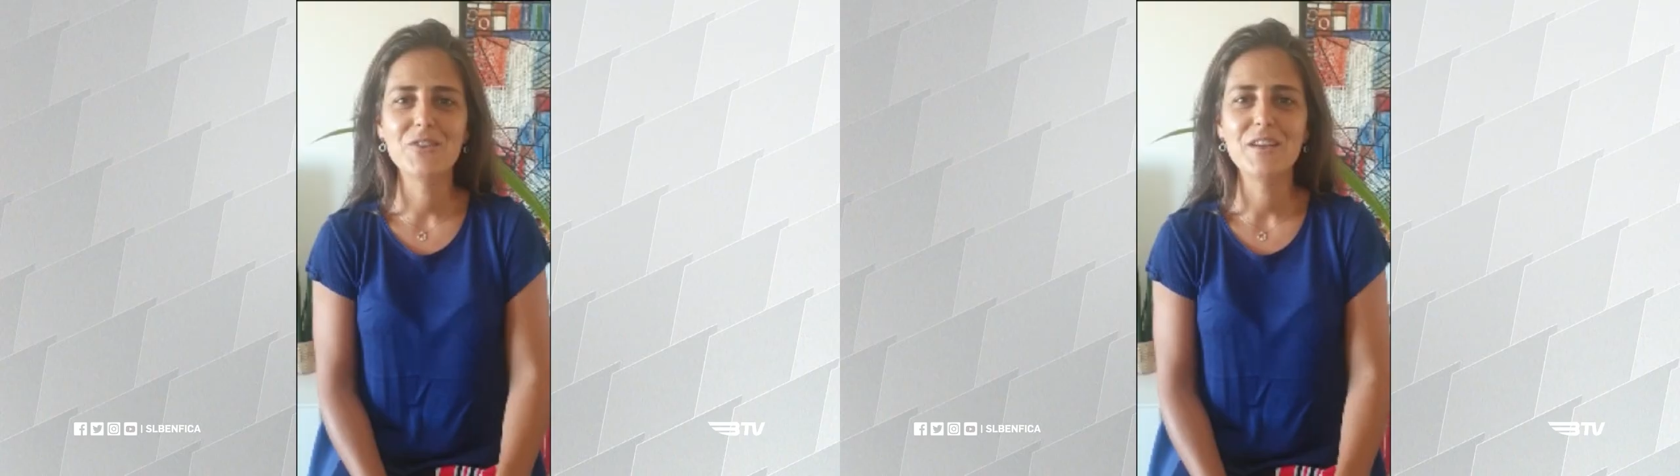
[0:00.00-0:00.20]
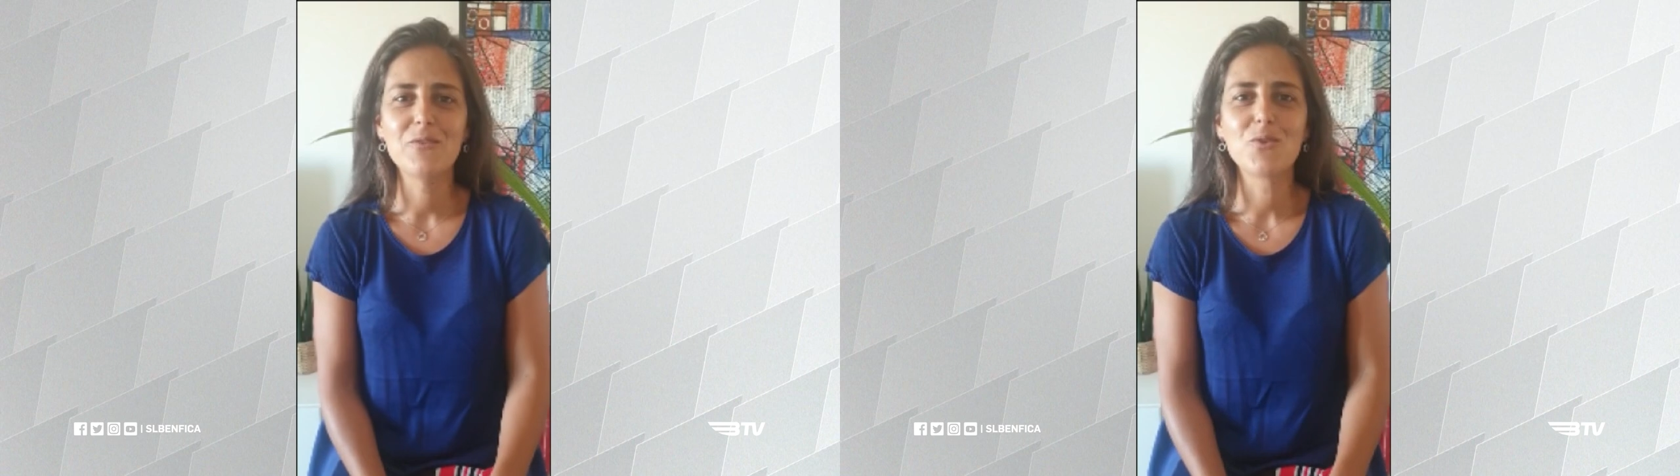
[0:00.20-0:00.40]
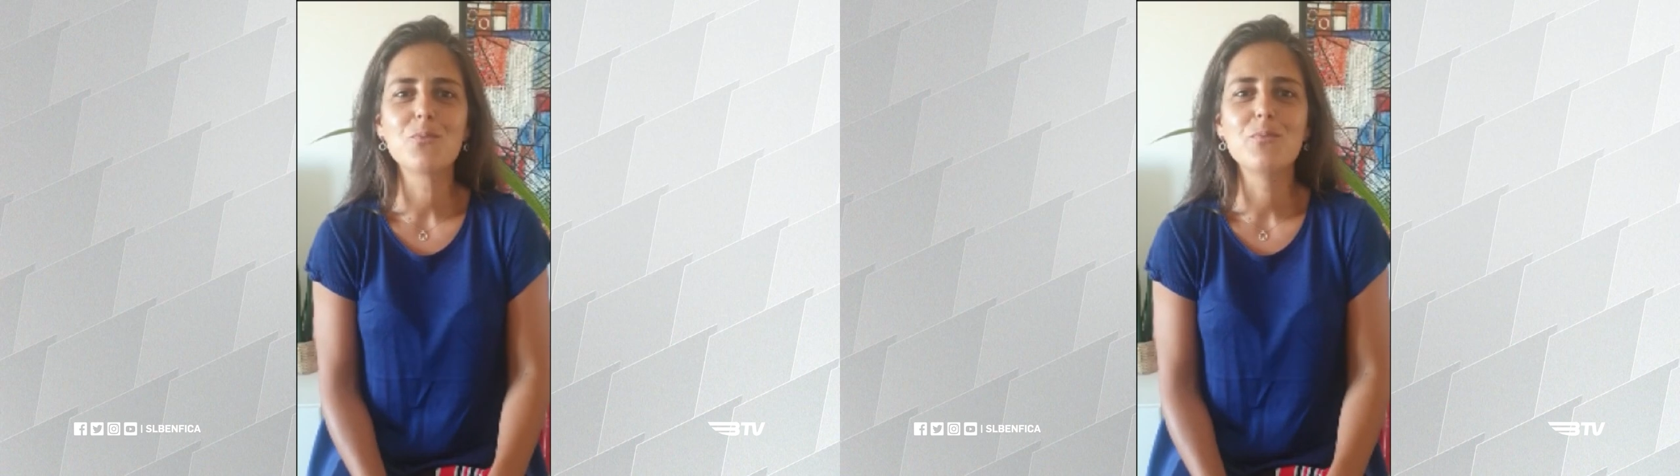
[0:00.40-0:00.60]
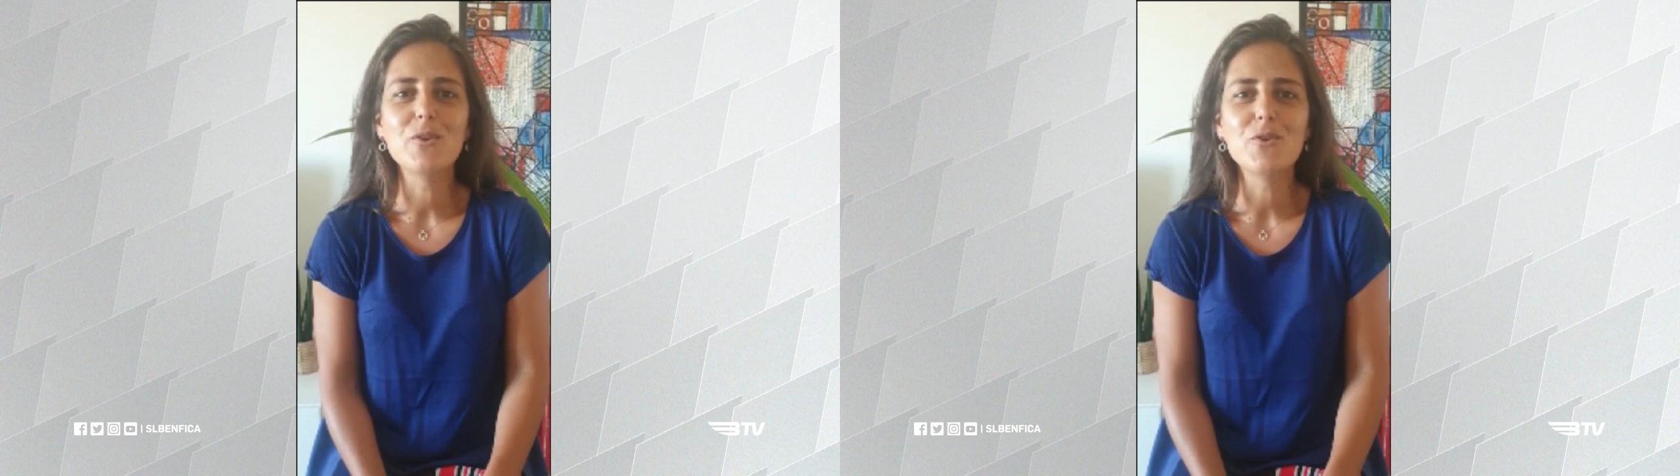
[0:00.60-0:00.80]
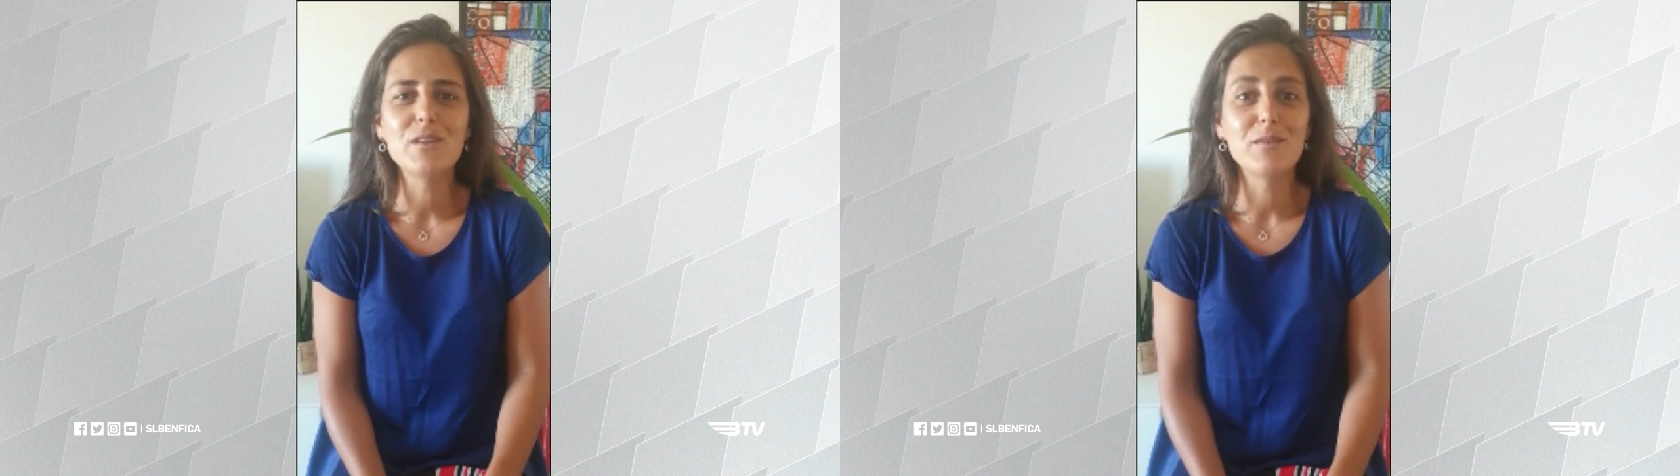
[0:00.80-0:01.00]
eu diria que foi um
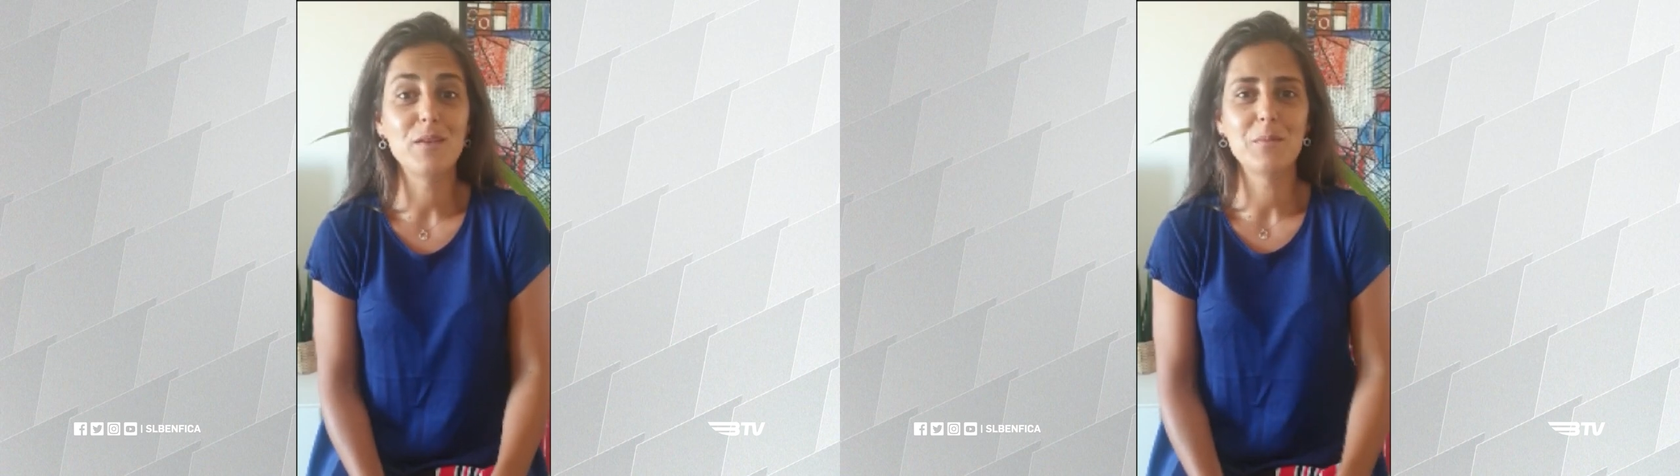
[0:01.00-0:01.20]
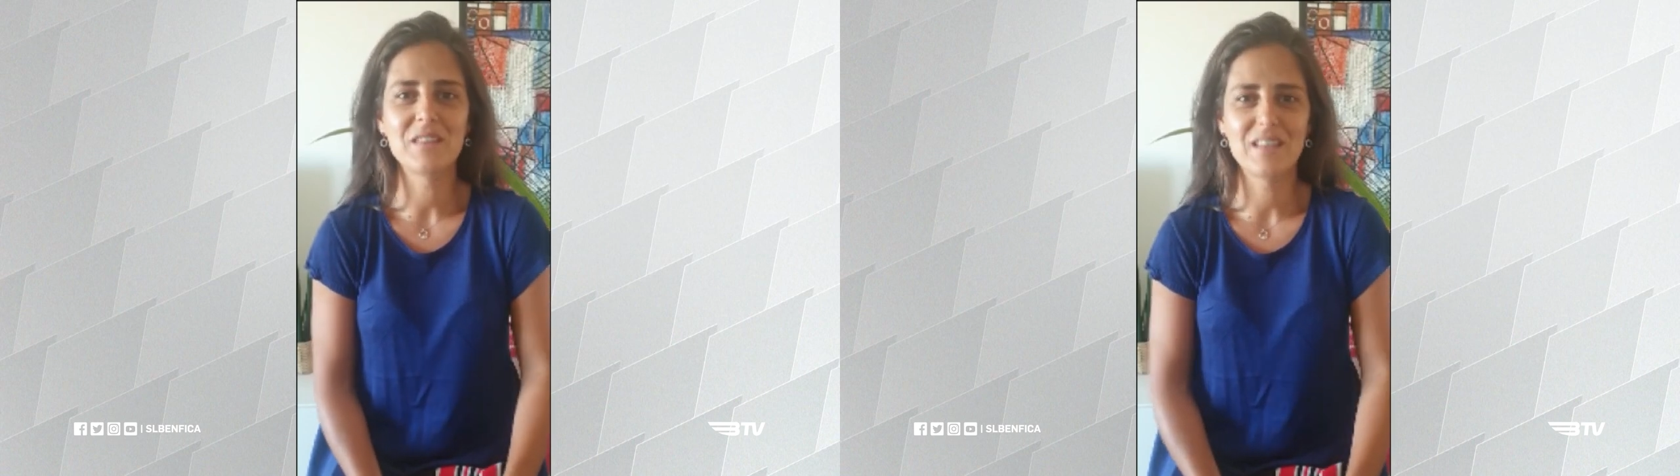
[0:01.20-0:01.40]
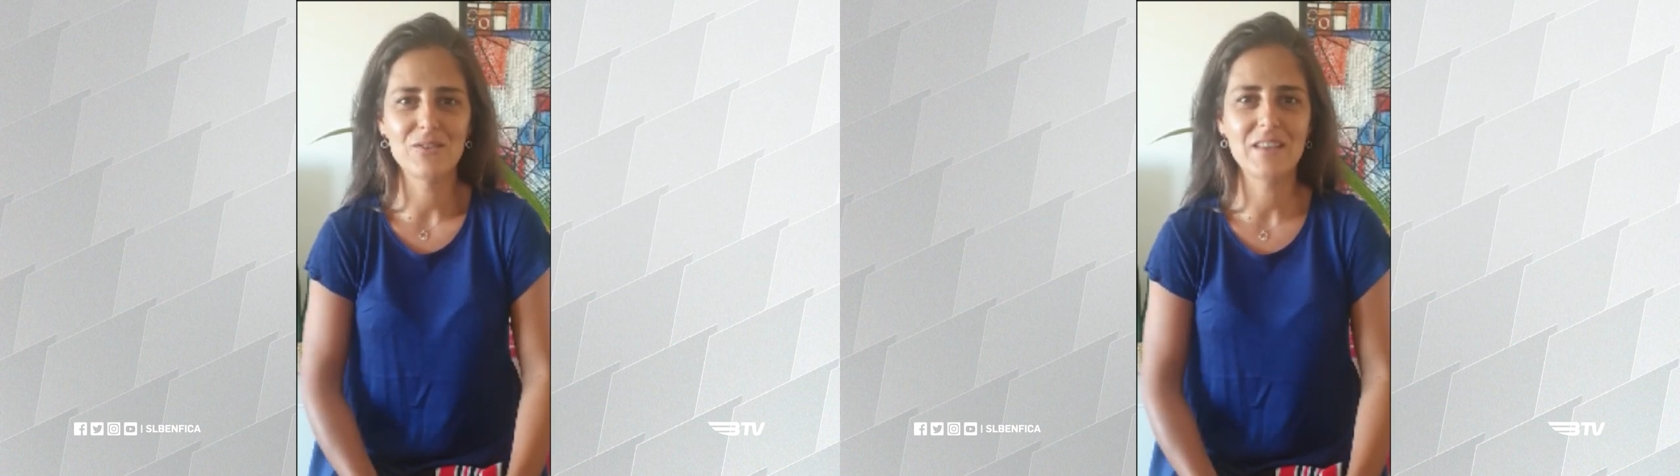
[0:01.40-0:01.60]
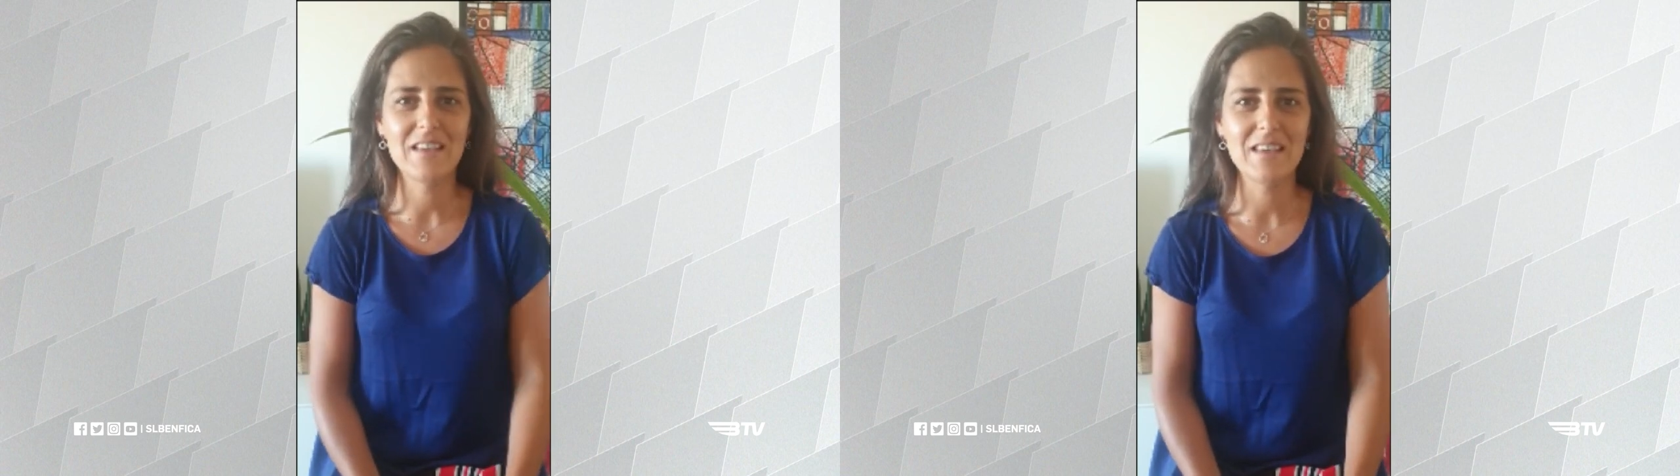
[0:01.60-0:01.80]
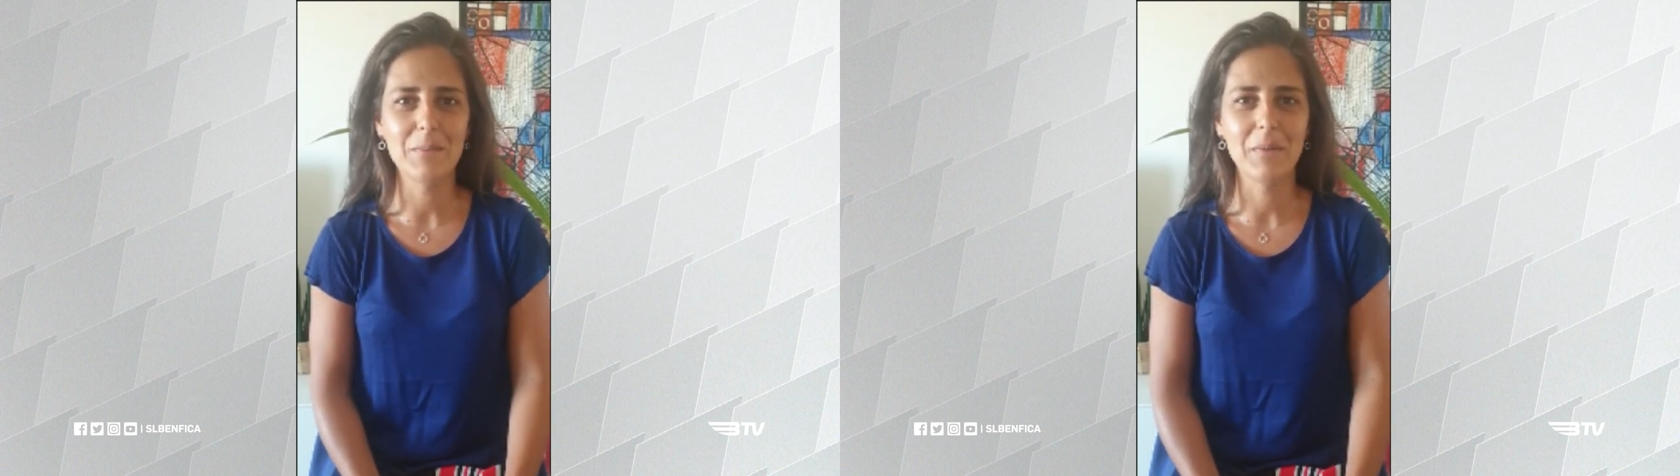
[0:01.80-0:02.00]
período de afirmação da
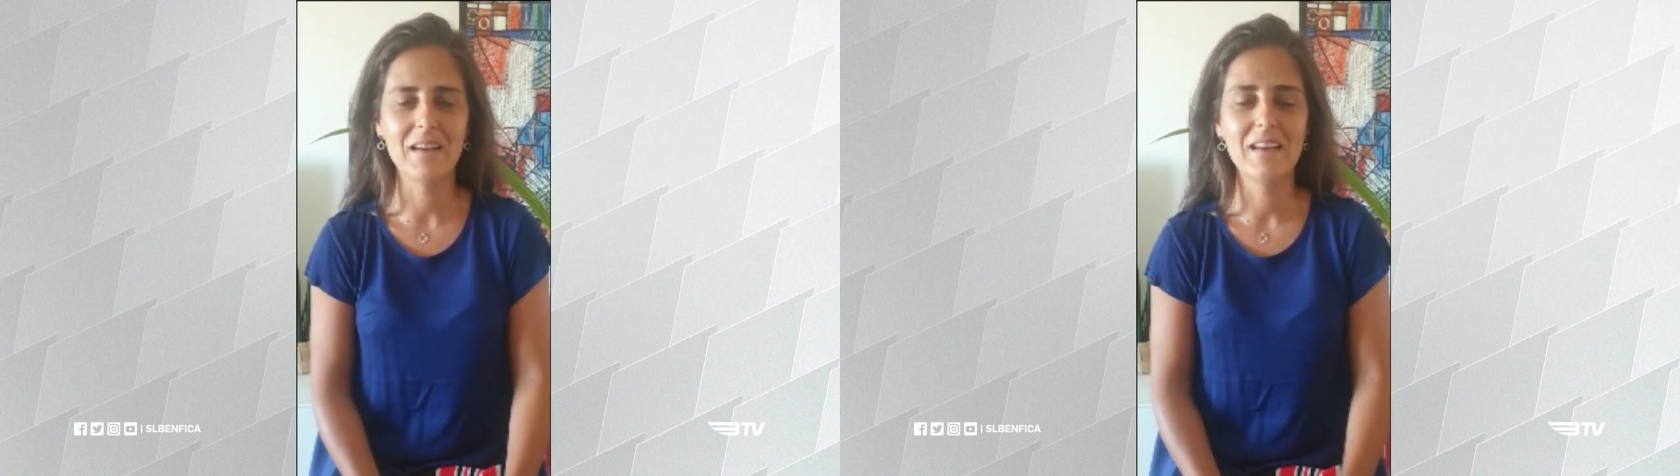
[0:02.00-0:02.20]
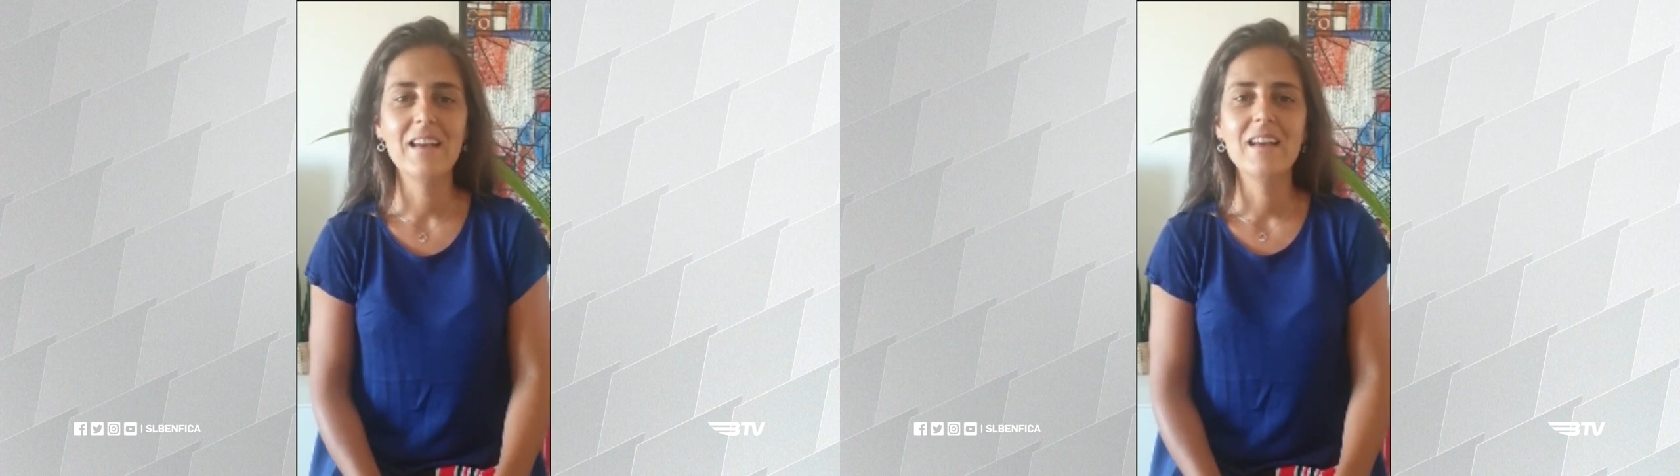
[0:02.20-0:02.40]
equipa.